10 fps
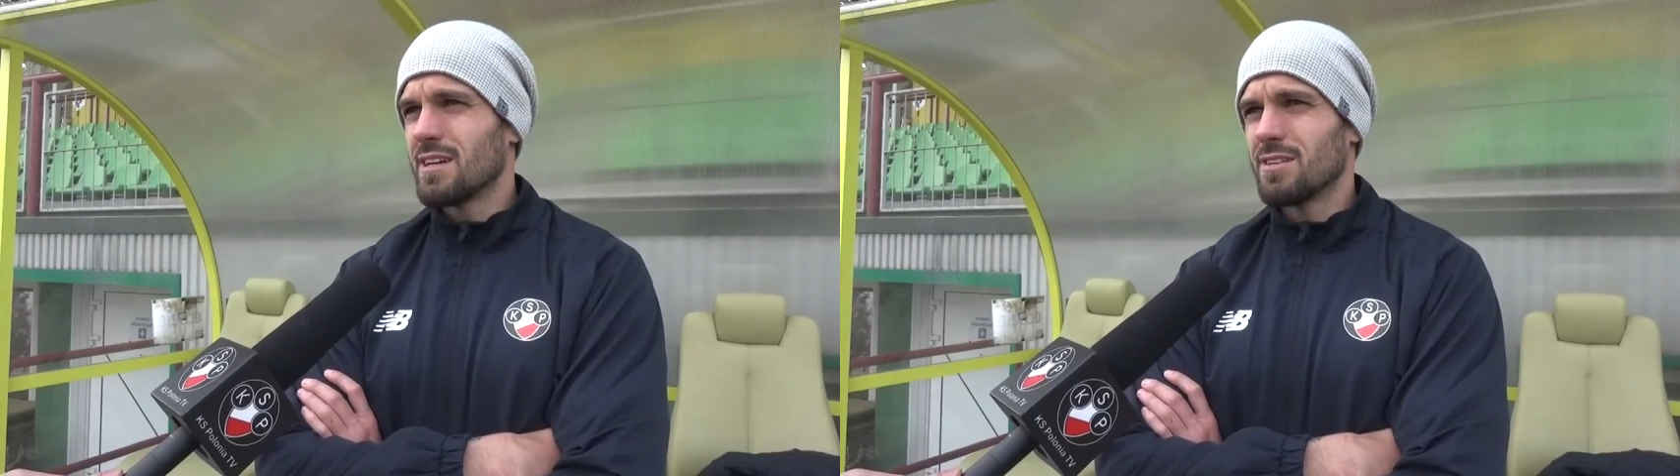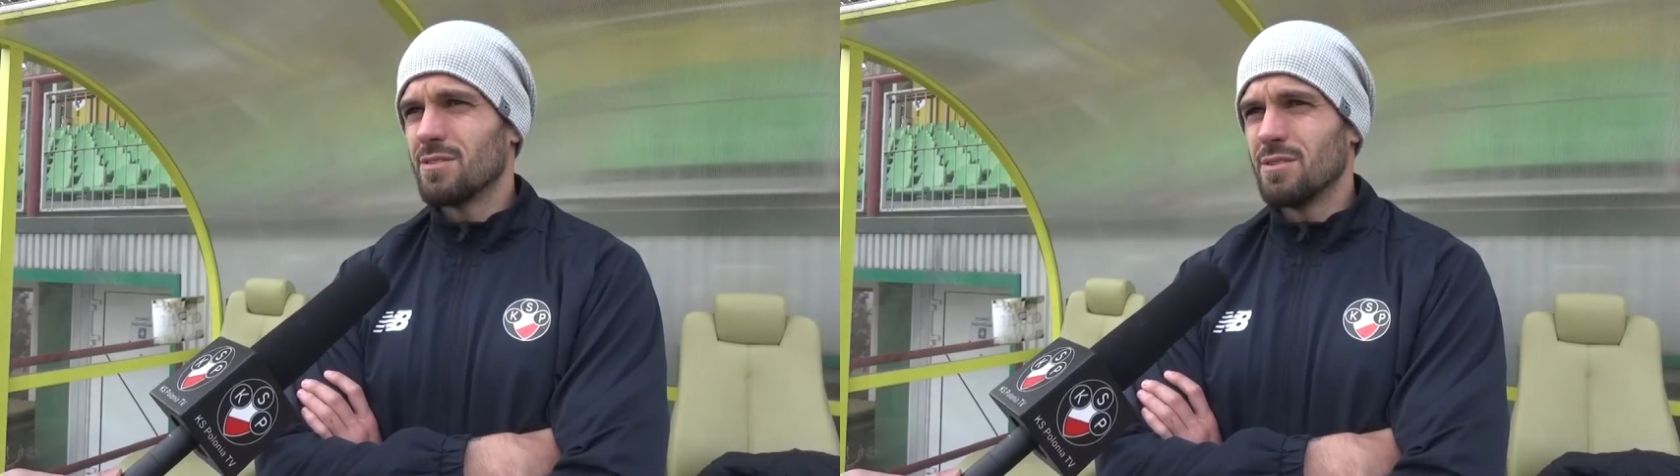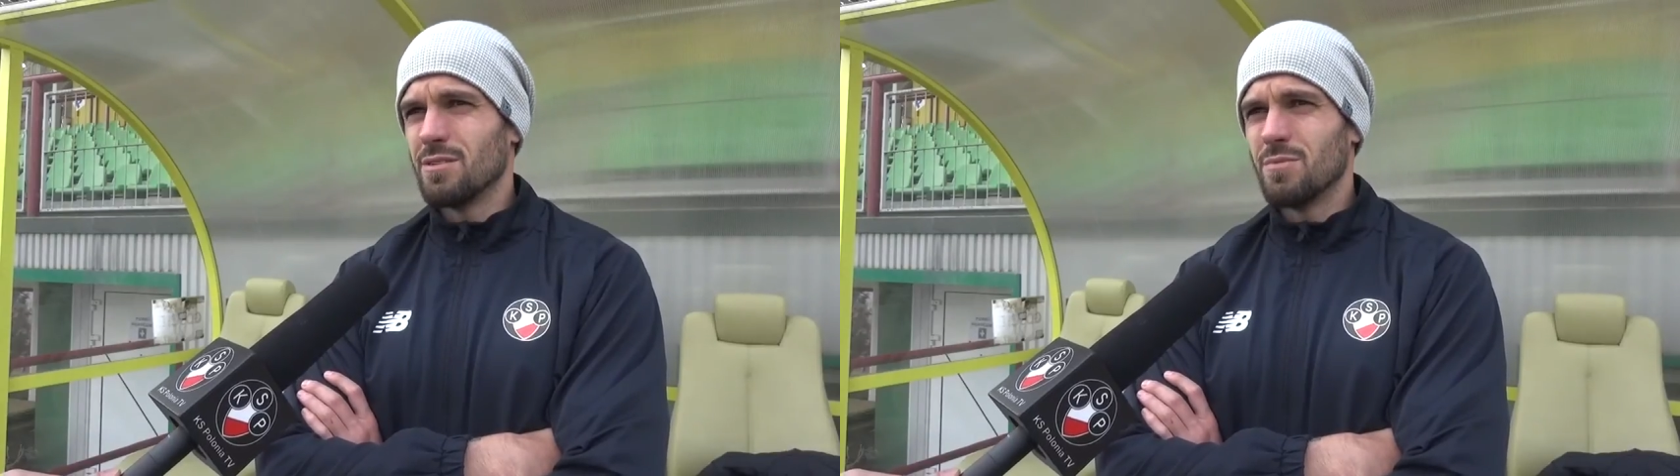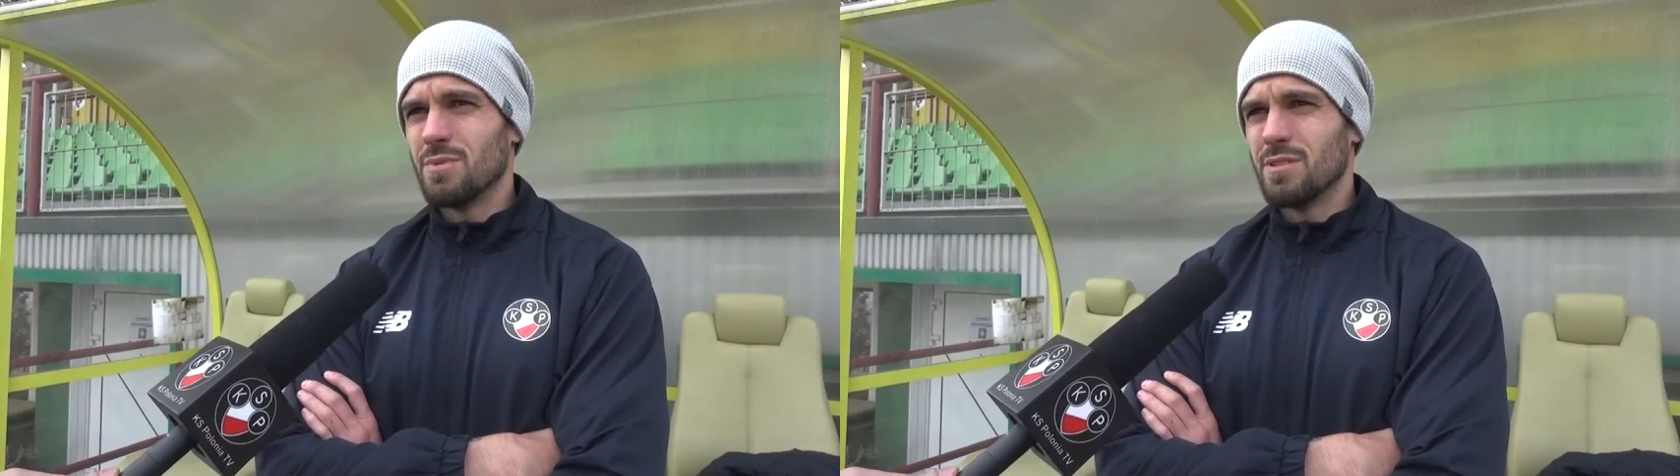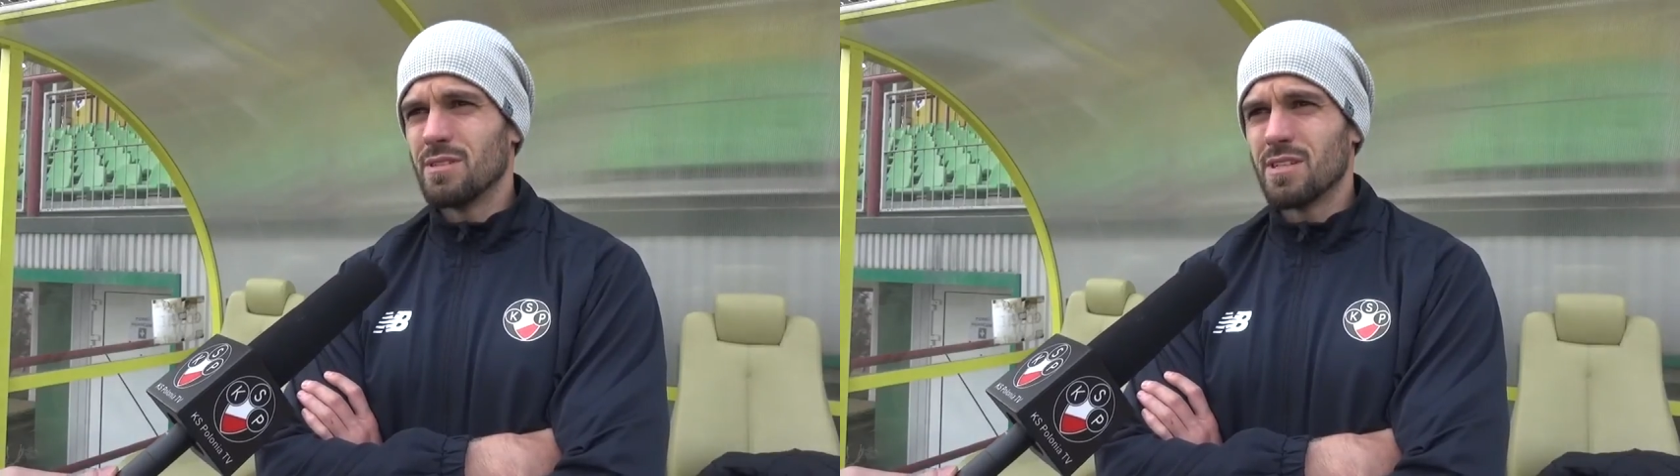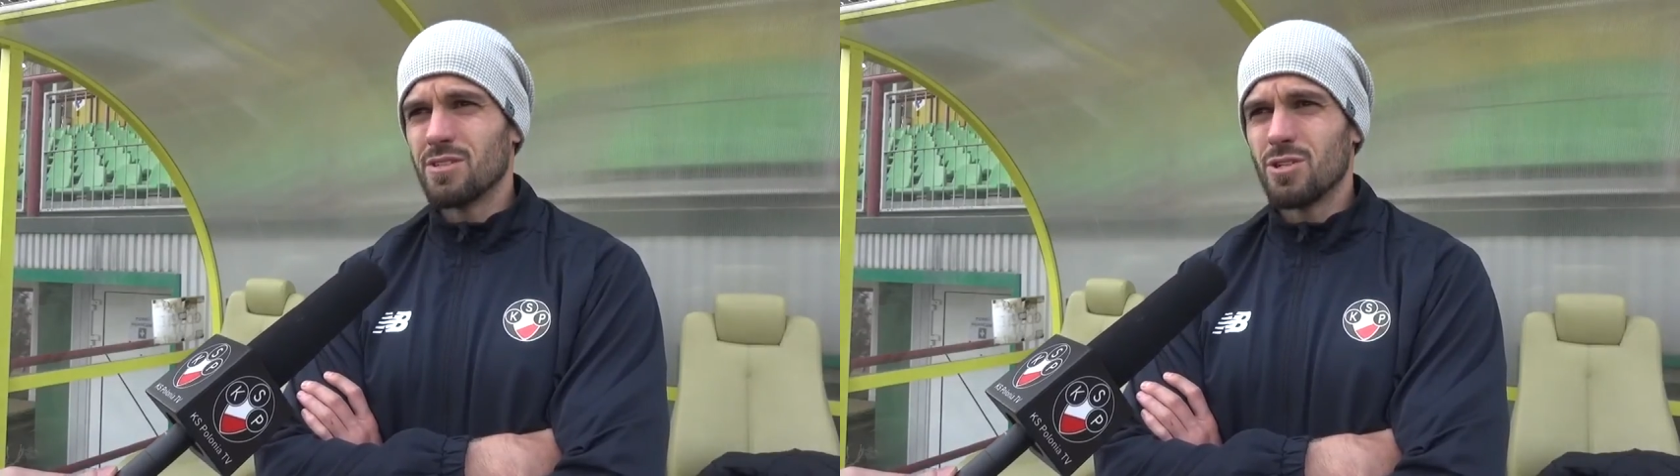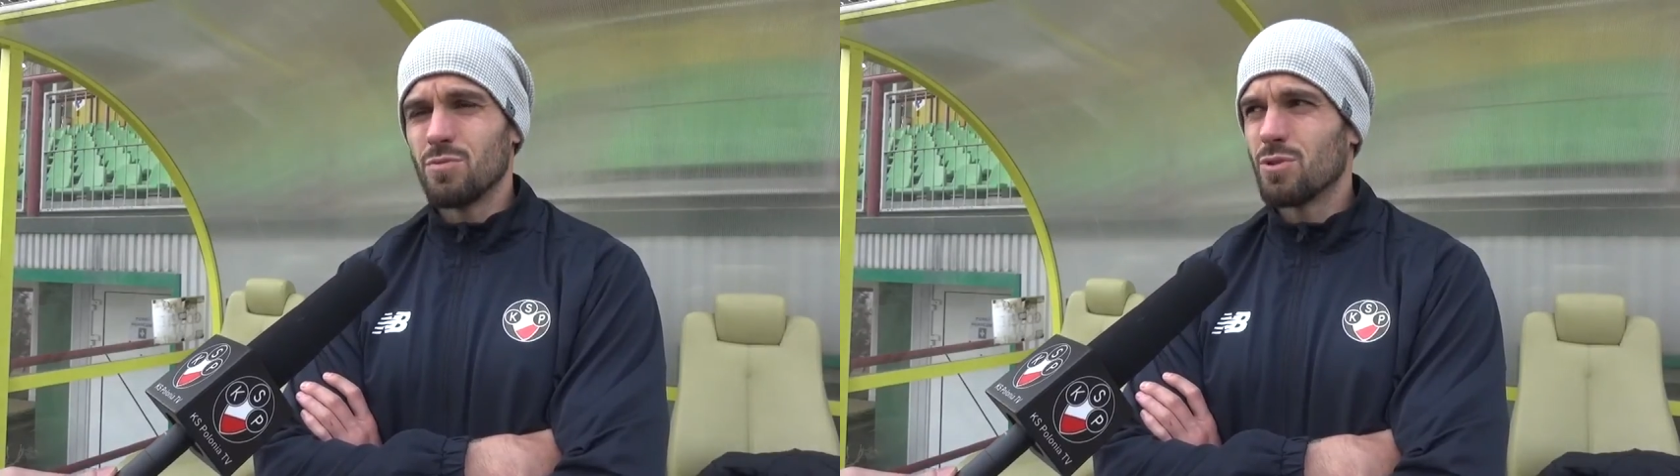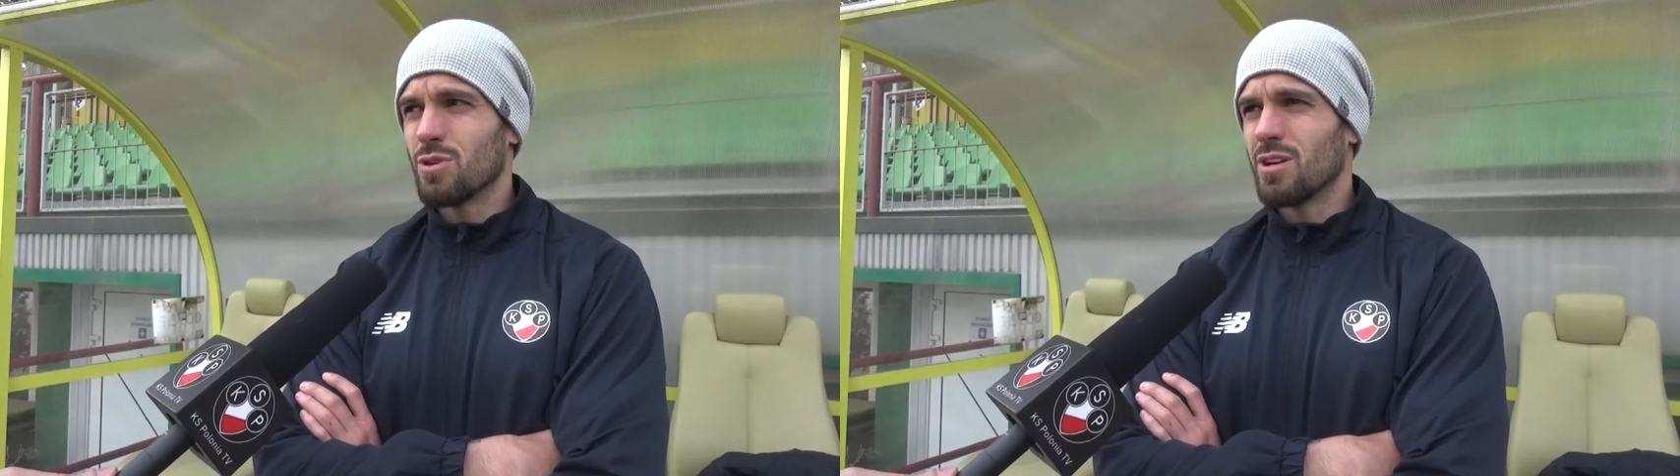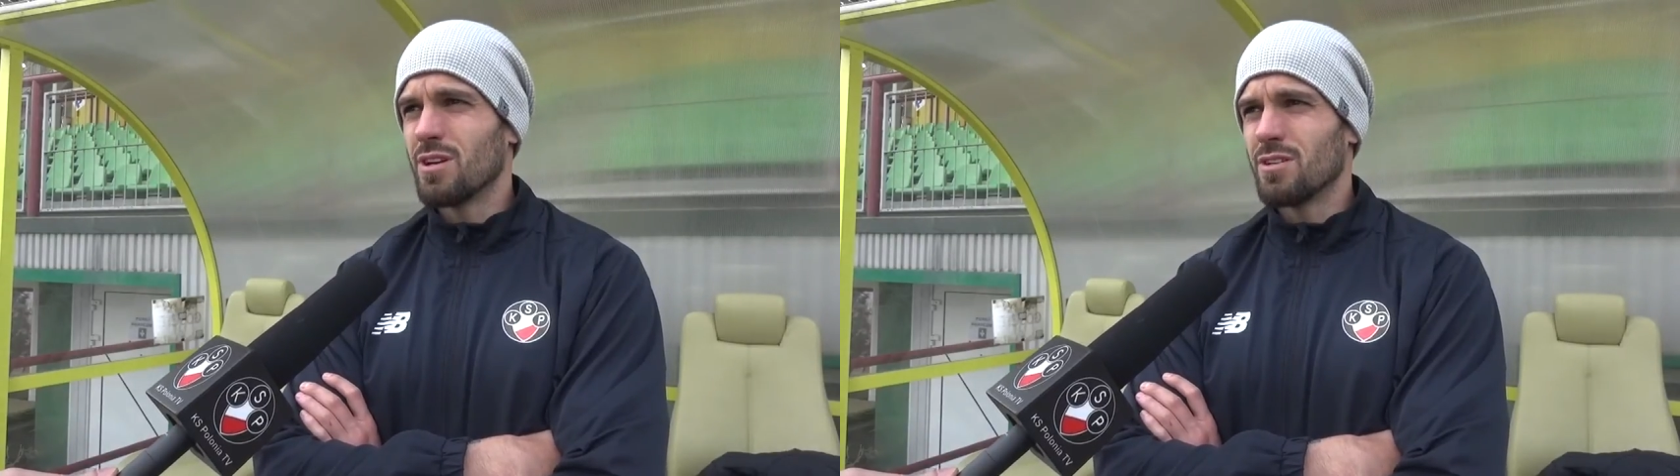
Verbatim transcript: I zaczęliśmy trochę,